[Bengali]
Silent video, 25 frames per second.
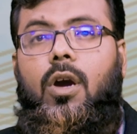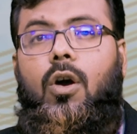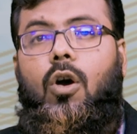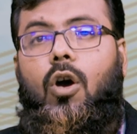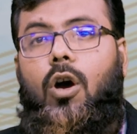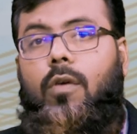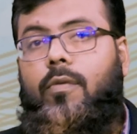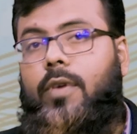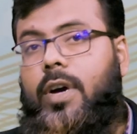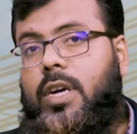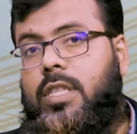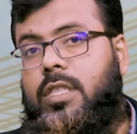
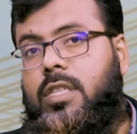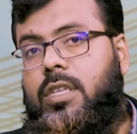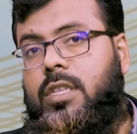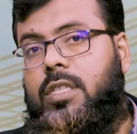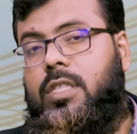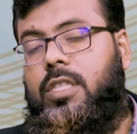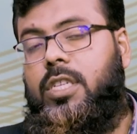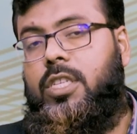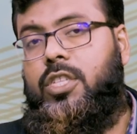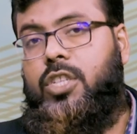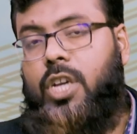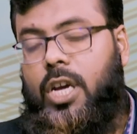অবাধ
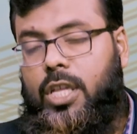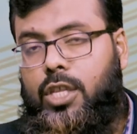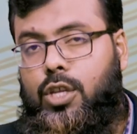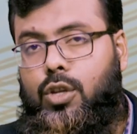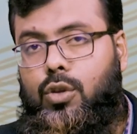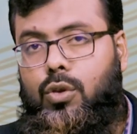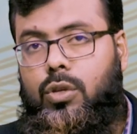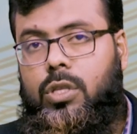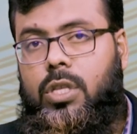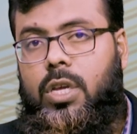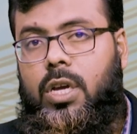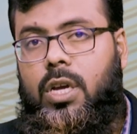যে
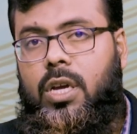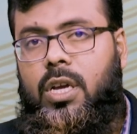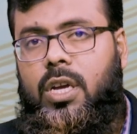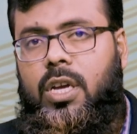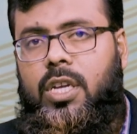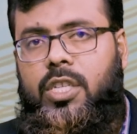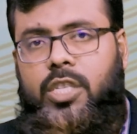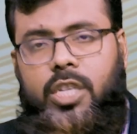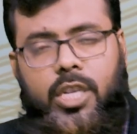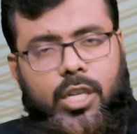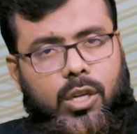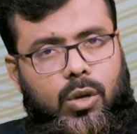স্বাধীনতা
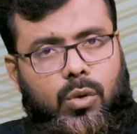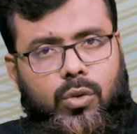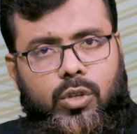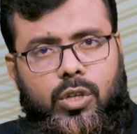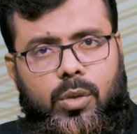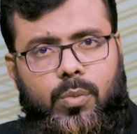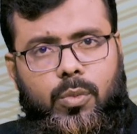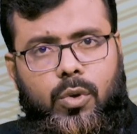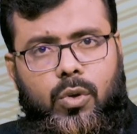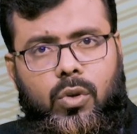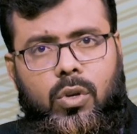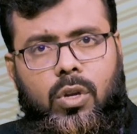সেটাও
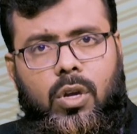যেমন